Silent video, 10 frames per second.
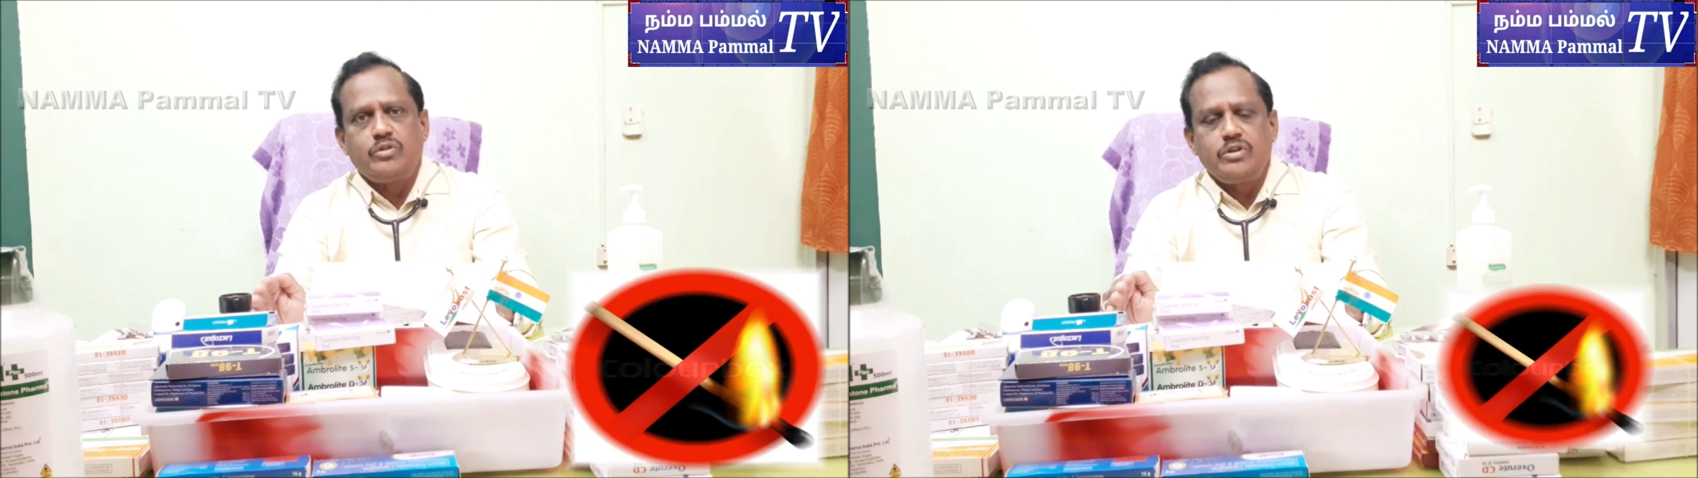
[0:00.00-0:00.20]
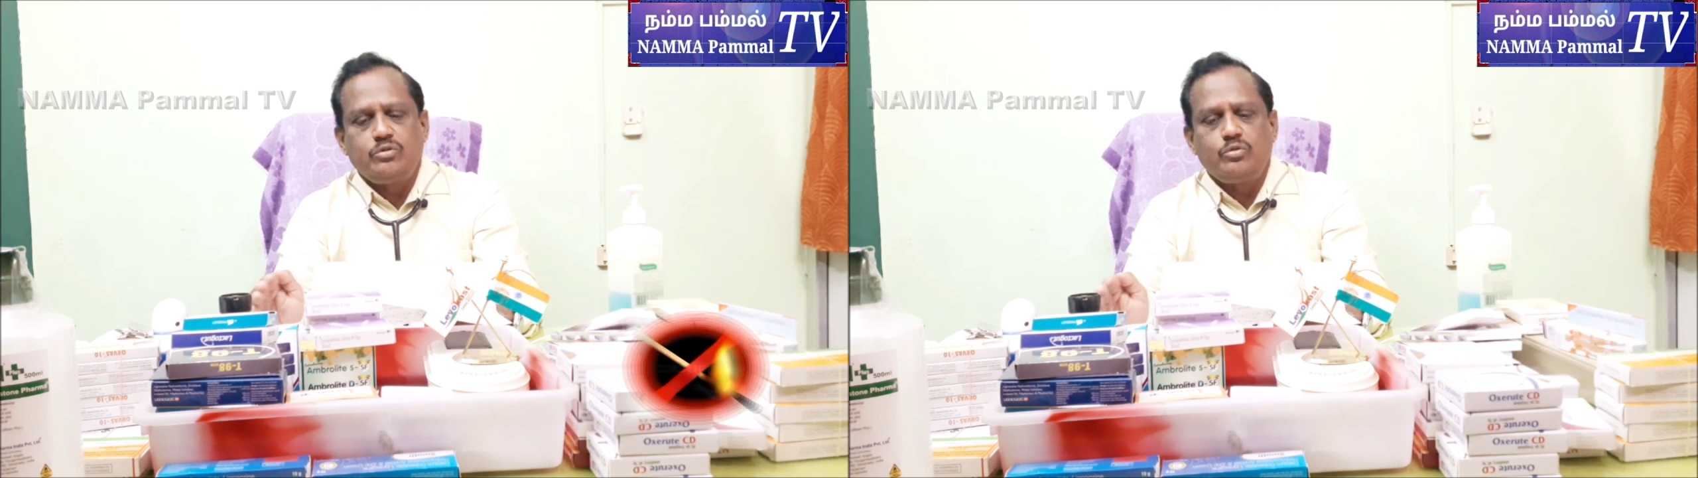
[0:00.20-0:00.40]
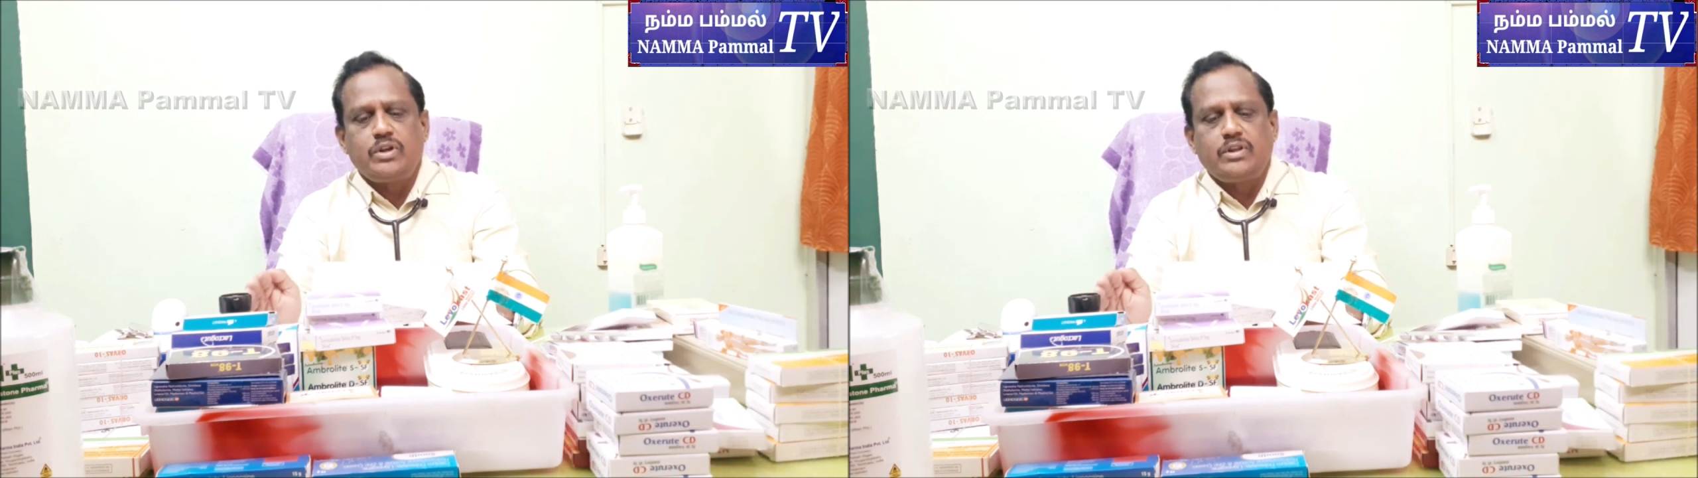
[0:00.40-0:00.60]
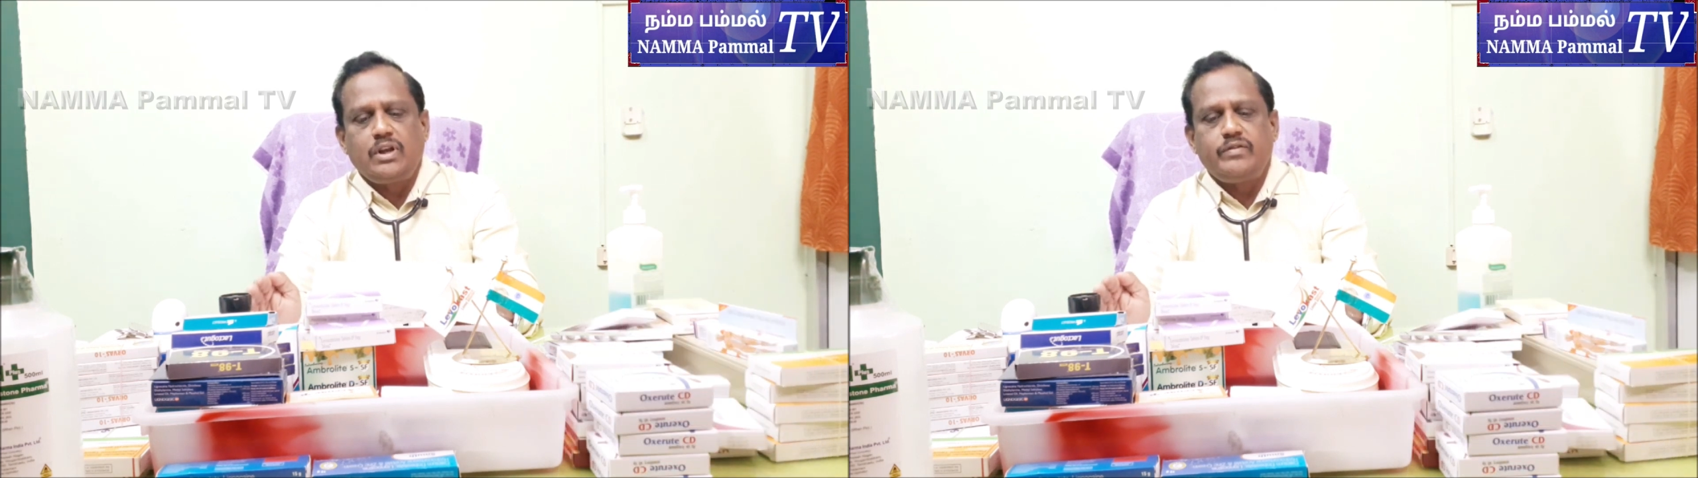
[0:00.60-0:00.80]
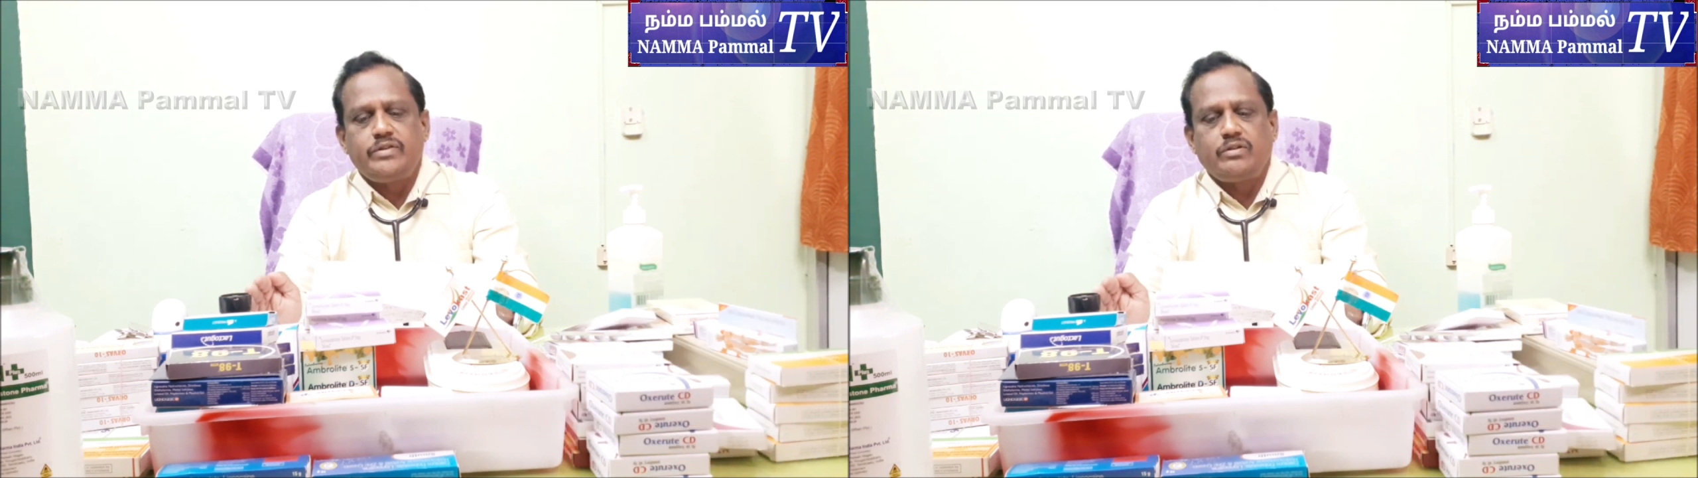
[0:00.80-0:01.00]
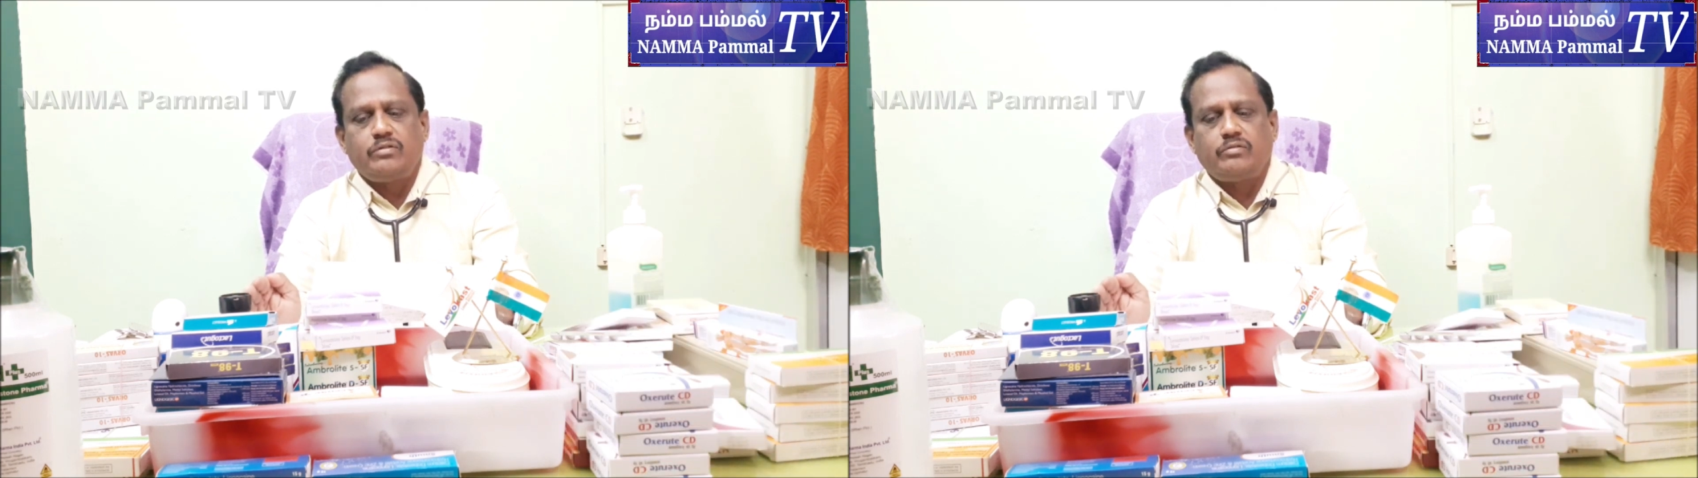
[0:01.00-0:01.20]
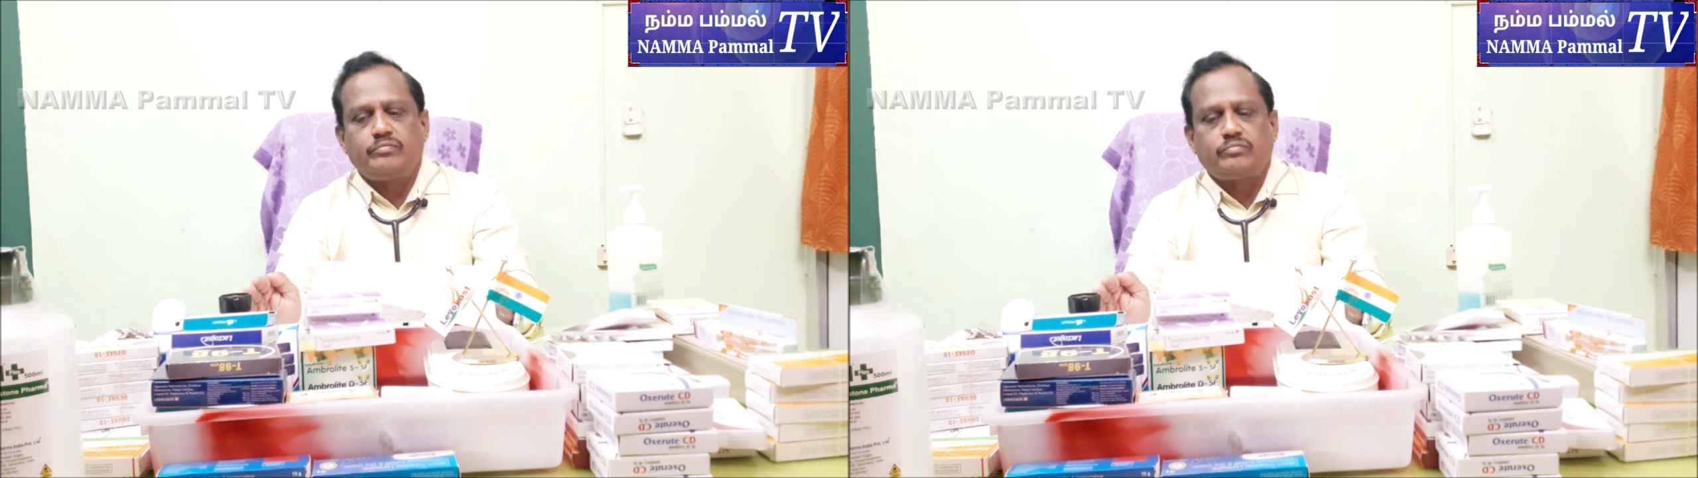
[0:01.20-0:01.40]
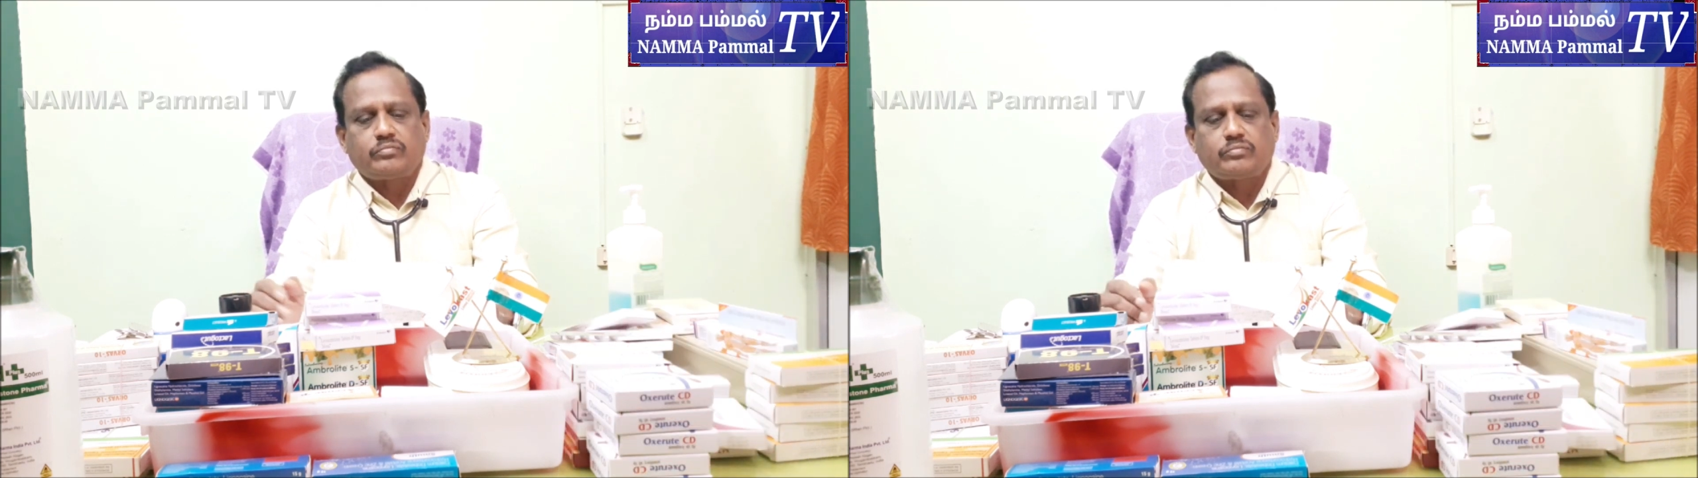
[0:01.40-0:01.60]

கொஞ்சம் தூரத்துலேயே வச்சுக்கணும்